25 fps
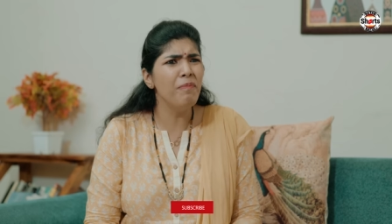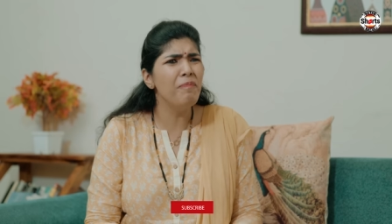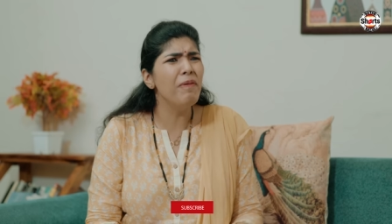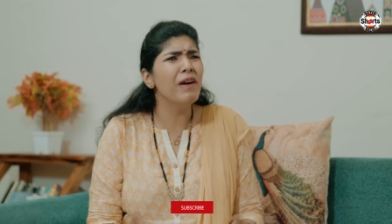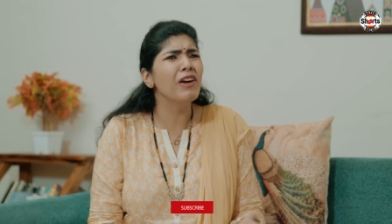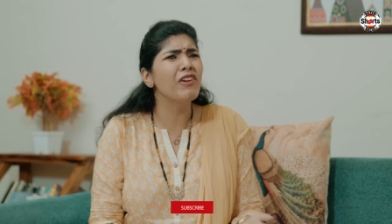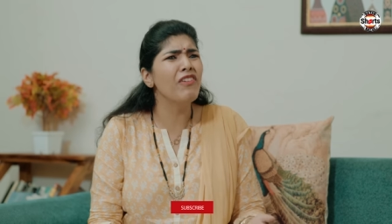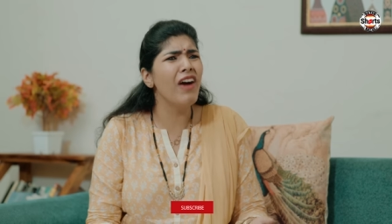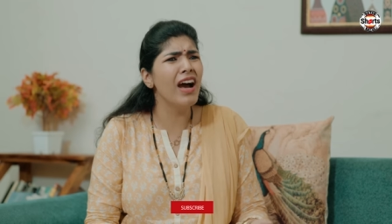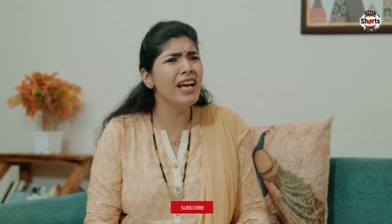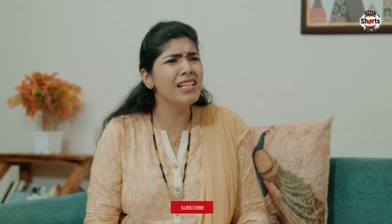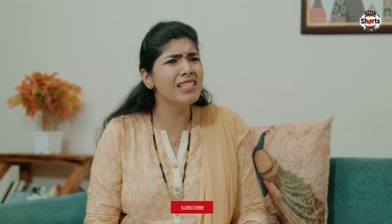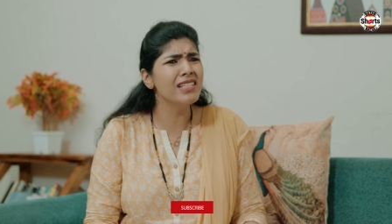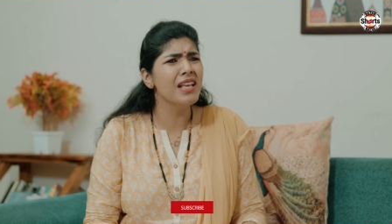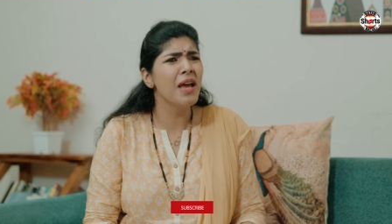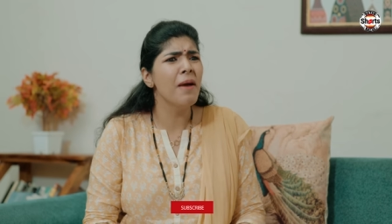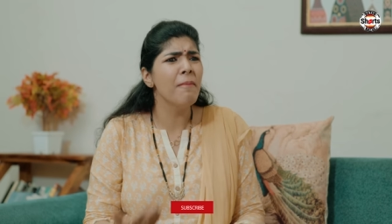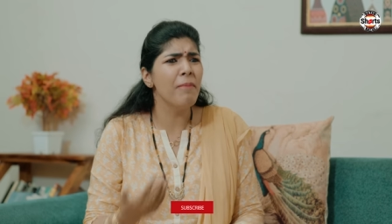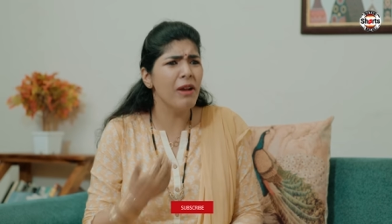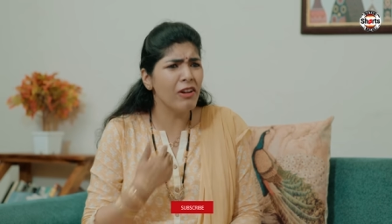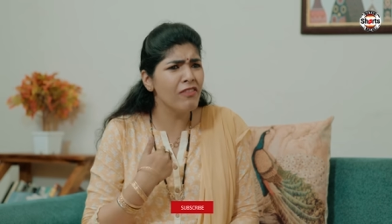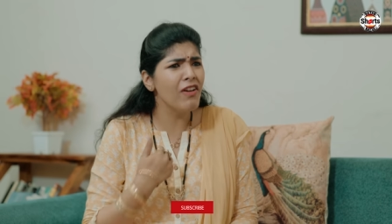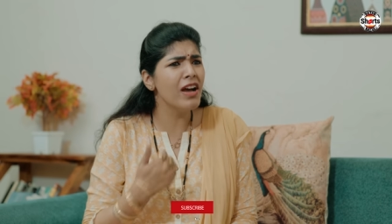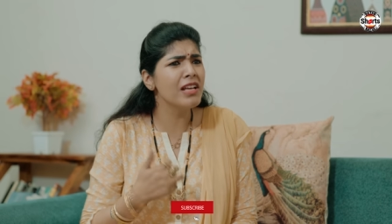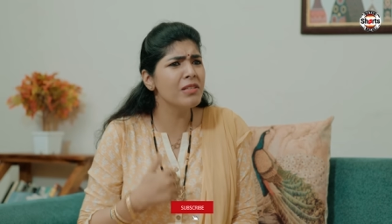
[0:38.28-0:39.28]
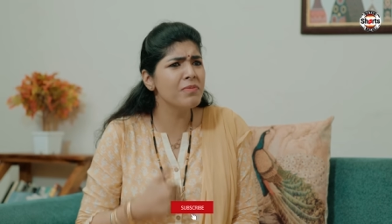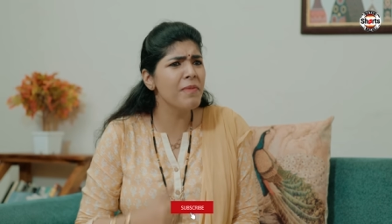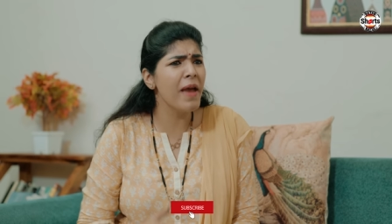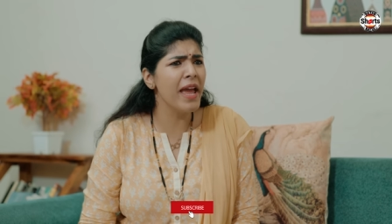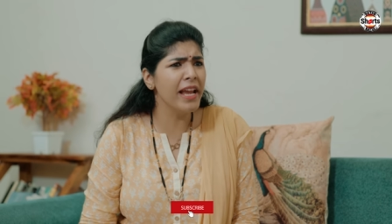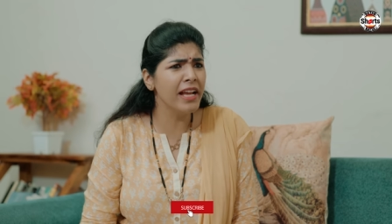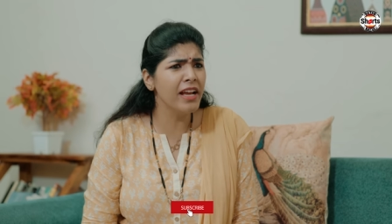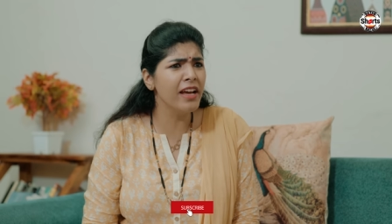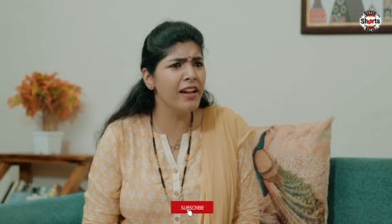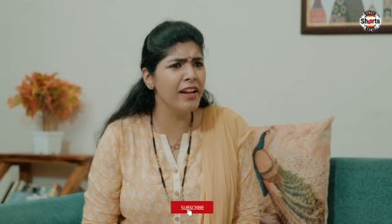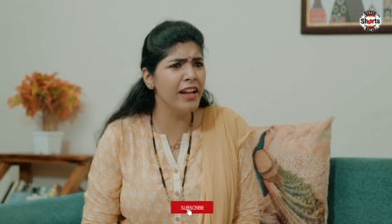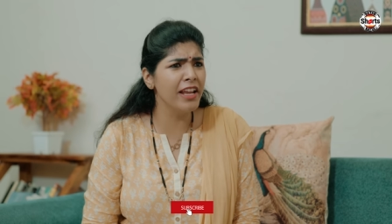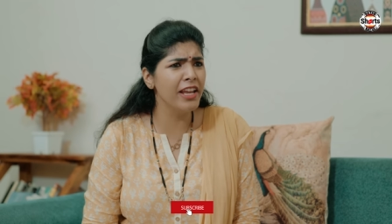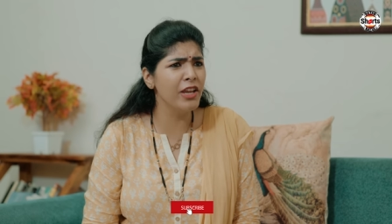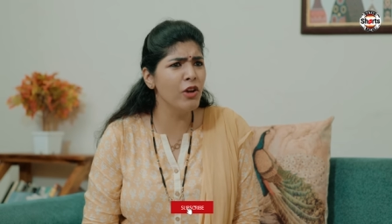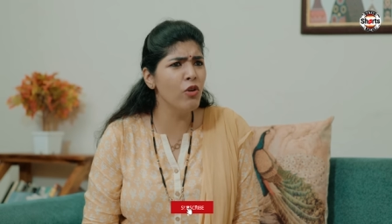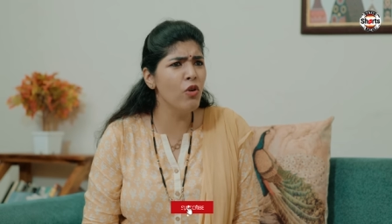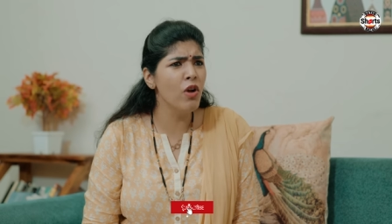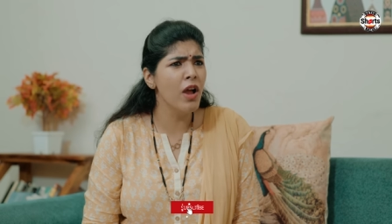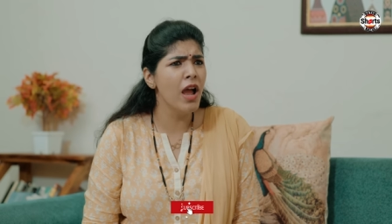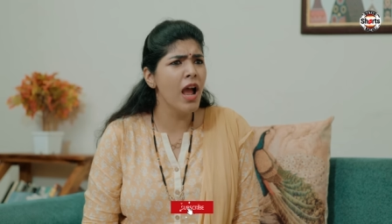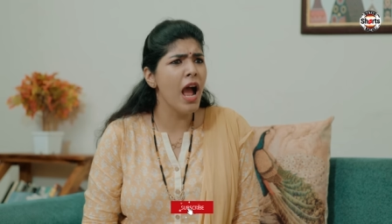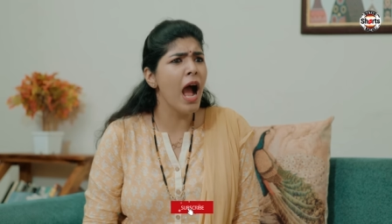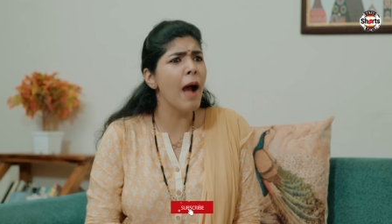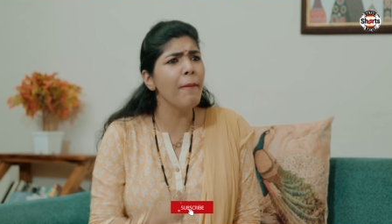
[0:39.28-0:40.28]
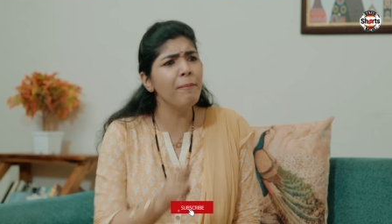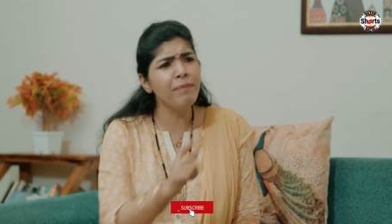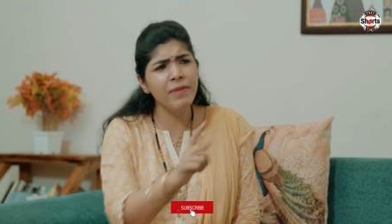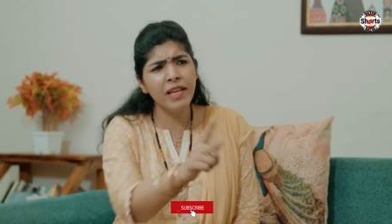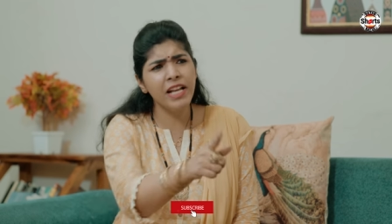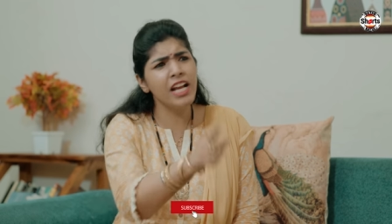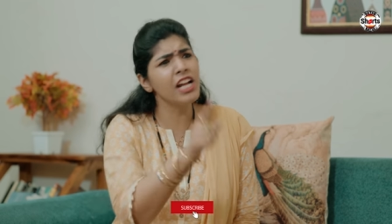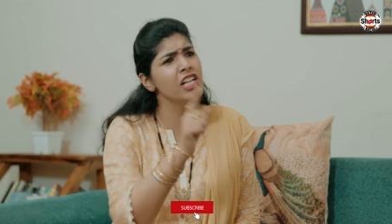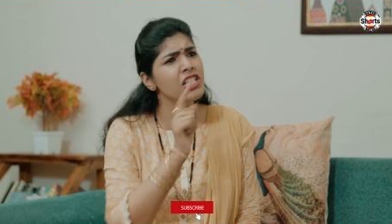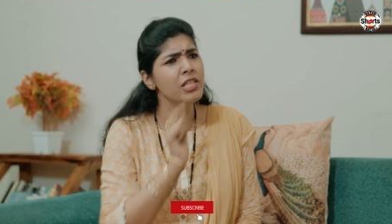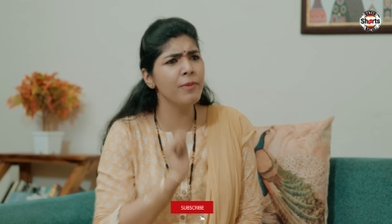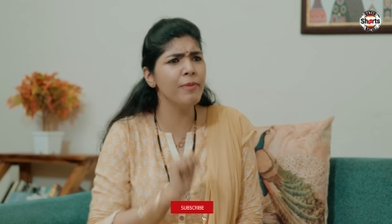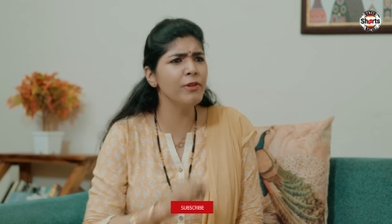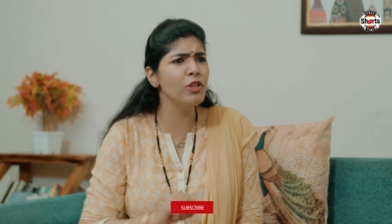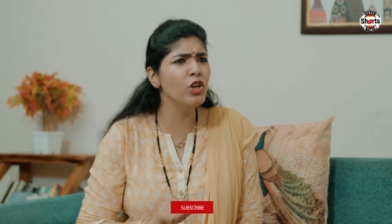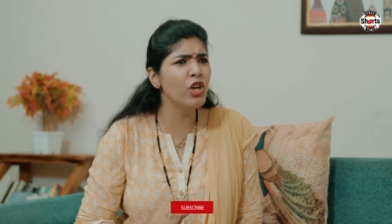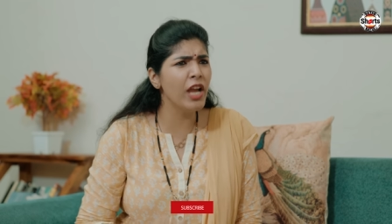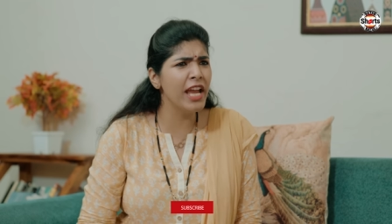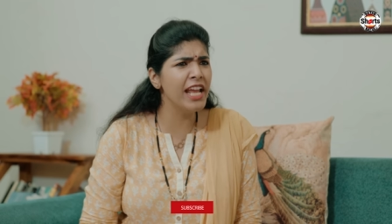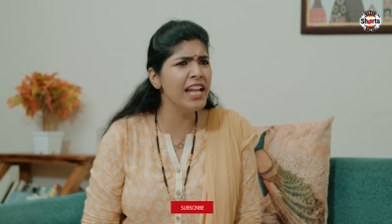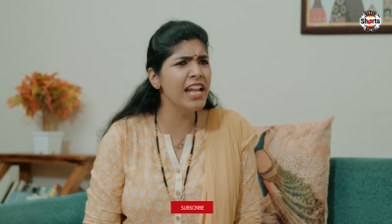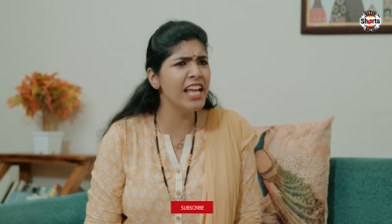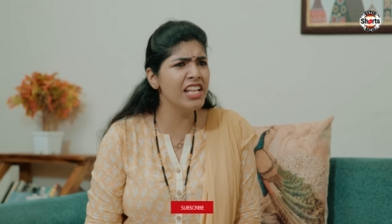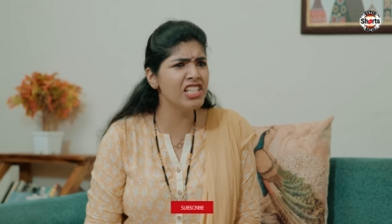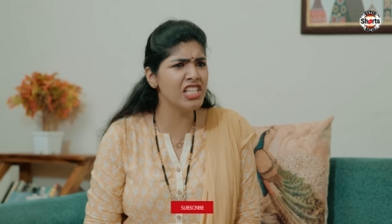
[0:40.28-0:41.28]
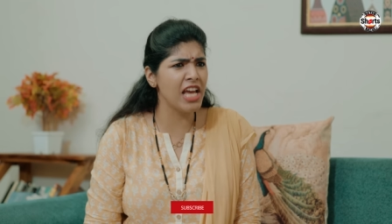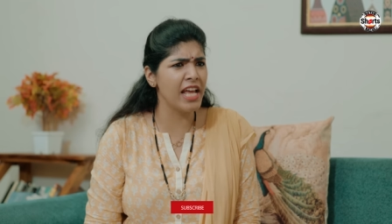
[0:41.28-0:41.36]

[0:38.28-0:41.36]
बकवास बकवास मैं कर रही हूँ अपने खर्चे पे तो कहीं ले